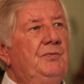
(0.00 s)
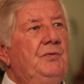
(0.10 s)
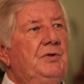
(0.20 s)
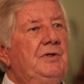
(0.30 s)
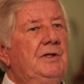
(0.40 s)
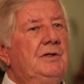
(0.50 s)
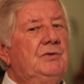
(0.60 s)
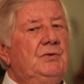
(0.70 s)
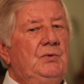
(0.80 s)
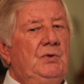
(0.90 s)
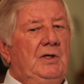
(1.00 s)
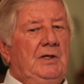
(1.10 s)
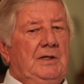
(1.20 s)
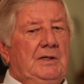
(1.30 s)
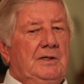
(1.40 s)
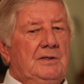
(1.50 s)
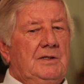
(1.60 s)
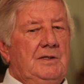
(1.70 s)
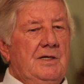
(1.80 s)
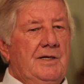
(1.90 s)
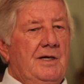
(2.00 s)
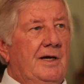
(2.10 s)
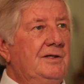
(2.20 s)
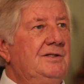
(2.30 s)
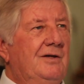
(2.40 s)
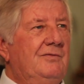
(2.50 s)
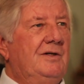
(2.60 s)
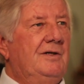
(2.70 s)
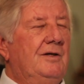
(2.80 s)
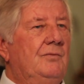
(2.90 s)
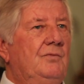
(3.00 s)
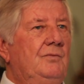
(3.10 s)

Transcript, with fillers: führten dazu, dass ich nachher ernsthaft an, ein,